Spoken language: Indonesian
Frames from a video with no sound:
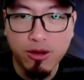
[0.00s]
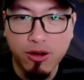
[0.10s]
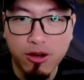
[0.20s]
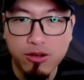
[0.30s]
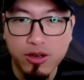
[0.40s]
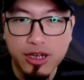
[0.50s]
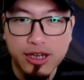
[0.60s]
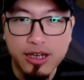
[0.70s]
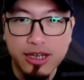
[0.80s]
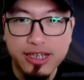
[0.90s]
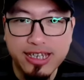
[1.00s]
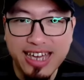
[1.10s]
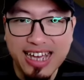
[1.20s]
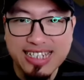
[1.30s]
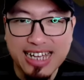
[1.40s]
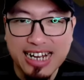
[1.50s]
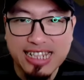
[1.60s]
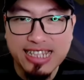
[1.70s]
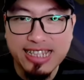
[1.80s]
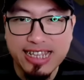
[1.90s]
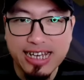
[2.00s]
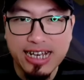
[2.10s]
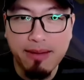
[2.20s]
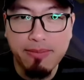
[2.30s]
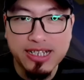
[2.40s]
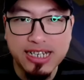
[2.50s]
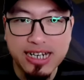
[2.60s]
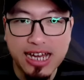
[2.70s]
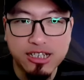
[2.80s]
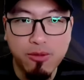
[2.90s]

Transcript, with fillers: dong. Yes, ada tiga bersinar.